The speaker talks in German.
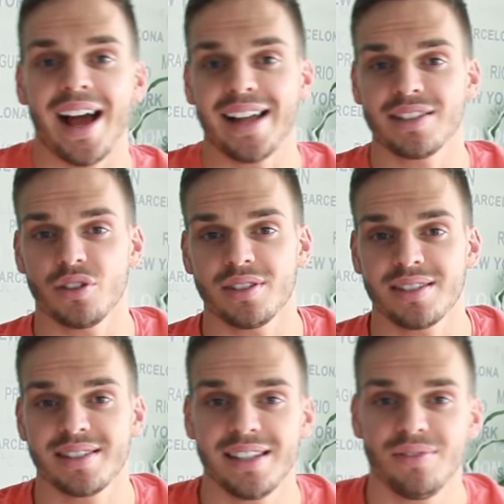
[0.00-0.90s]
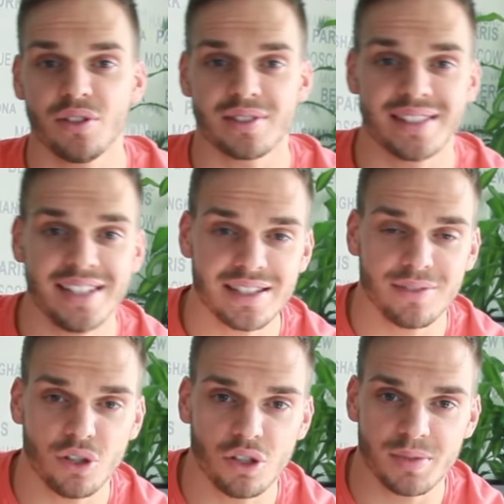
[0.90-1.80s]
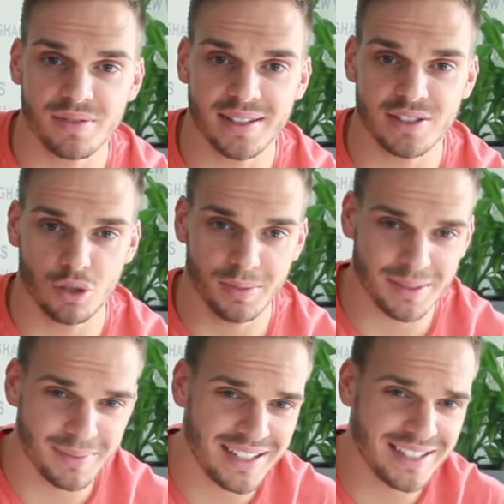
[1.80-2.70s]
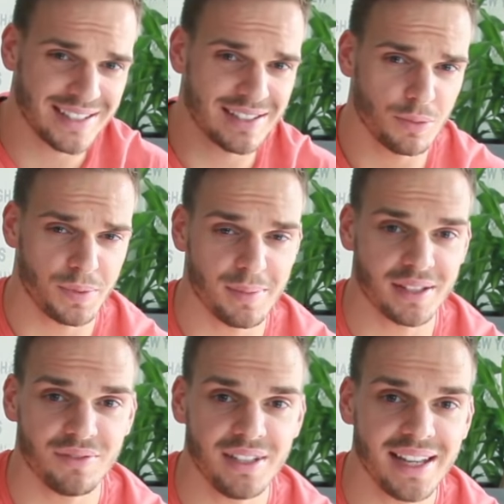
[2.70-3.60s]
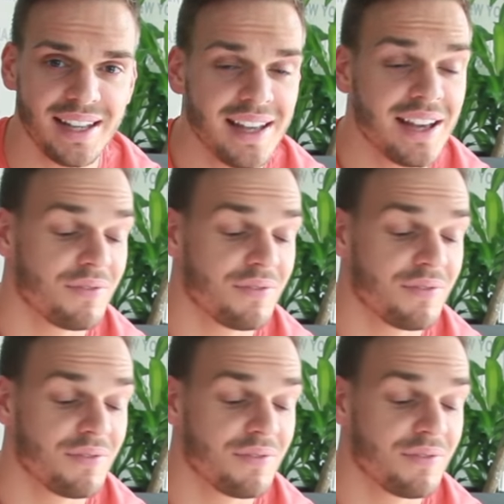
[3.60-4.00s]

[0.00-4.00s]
Ansonsten sehen wir uns nächste Woche um 20 Uhr mit dem nächsten Supplement wieder.